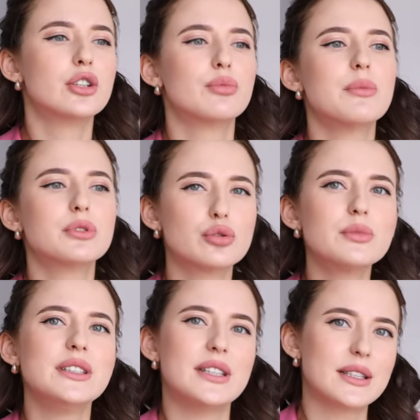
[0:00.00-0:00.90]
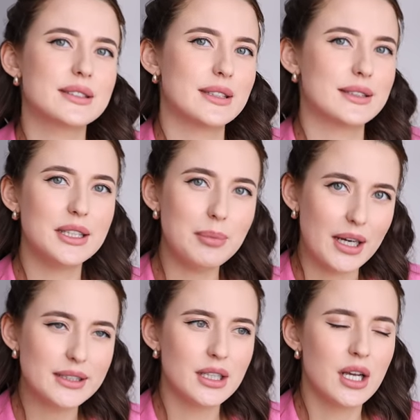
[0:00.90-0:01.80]
Но мне безумно интересно их
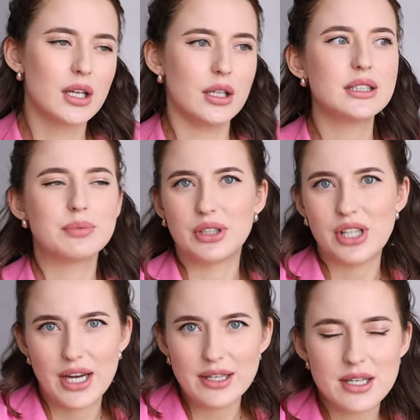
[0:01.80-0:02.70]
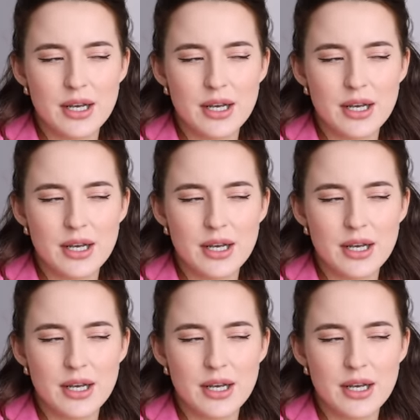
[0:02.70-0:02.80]
снимать и смотреть.